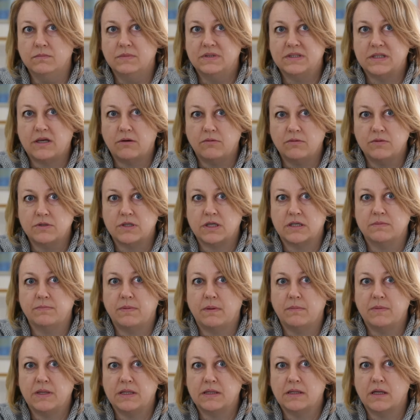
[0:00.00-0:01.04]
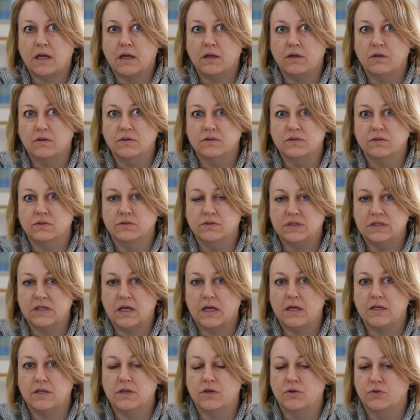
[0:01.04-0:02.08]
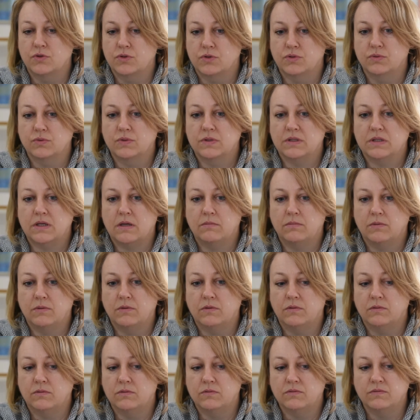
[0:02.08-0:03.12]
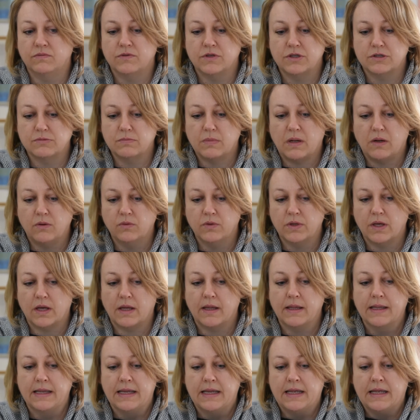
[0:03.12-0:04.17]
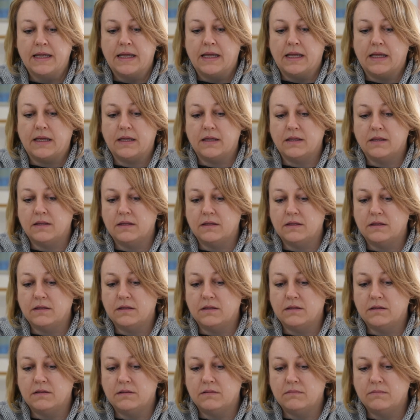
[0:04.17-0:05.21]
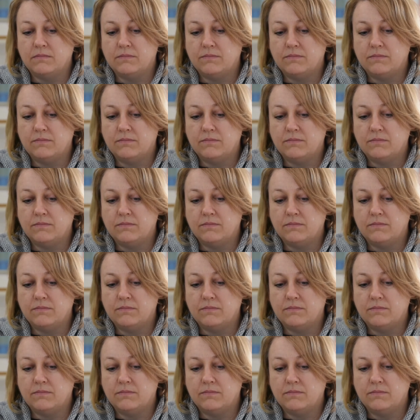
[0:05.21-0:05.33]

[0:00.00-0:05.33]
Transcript: cały czas pamiętając o designie, o sztuce, bo również maluję. Y,